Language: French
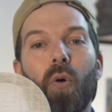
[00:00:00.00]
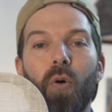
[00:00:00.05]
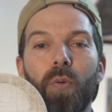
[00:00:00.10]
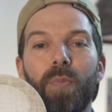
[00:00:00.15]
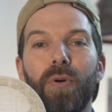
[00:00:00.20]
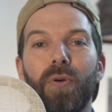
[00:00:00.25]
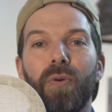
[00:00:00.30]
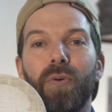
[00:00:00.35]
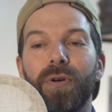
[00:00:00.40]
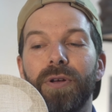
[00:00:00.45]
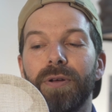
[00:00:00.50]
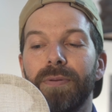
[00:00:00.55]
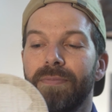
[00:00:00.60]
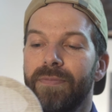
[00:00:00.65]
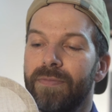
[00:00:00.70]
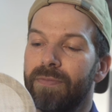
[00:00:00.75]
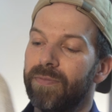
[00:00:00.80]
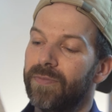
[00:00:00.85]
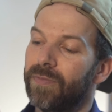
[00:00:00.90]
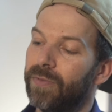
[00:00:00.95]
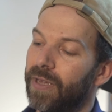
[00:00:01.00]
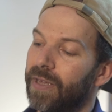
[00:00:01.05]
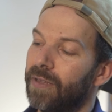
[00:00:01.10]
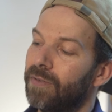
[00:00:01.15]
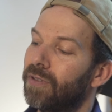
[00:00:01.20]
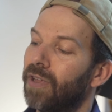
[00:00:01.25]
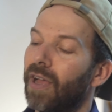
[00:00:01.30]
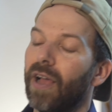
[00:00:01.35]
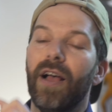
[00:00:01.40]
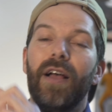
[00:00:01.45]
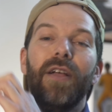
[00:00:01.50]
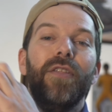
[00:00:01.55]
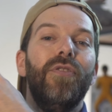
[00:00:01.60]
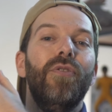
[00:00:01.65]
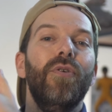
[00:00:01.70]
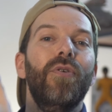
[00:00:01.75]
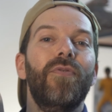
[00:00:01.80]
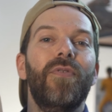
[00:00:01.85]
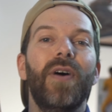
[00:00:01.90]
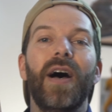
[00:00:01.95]
oblongue. Oui, c'est un
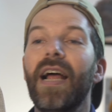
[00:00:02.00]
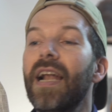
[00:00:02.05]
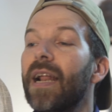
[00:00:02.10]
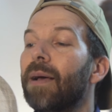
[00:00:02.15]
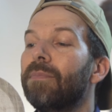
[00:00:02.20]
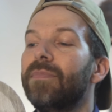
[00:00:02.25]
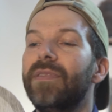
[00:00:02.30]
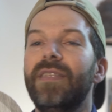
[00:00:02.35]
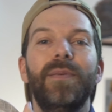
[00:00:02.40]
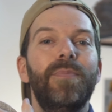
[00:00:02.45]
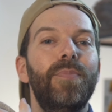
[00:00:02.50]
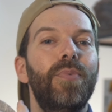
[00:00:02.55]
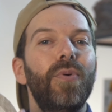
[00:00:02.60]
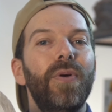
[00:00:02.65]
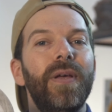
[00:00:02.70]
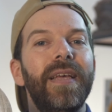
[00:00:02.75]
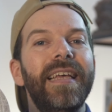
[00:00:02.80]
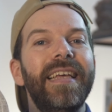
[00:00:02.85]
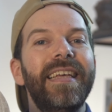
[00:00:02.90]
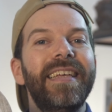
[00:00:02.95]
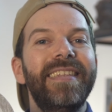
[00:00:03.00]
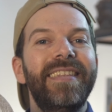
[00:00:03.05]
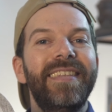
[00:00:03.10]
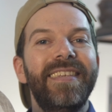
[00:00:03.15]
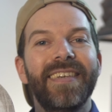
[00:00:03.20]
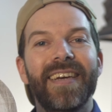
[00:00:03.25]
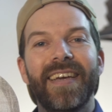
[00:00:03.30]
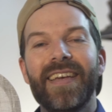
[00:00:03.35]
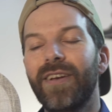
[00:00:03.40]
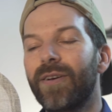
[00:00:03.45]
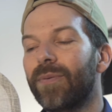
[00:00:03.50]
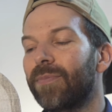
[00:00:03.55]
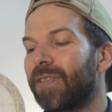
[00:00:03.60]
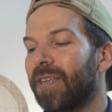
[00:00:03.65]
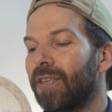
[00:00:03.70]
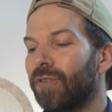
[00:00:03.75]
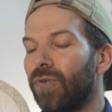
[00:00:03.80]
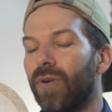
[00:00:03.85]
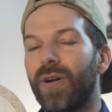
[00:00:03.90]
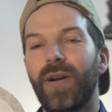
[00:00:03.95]
ovale un petit peu étiré comme
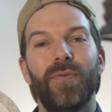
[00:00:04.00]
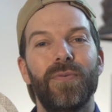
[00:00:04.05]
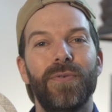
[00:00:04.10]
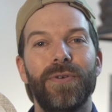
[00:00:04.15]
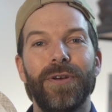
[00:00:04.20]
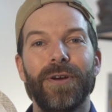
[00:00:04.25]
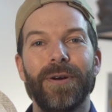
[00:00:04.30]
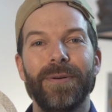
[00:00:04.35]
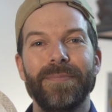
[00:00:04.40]
ça sur la longueur.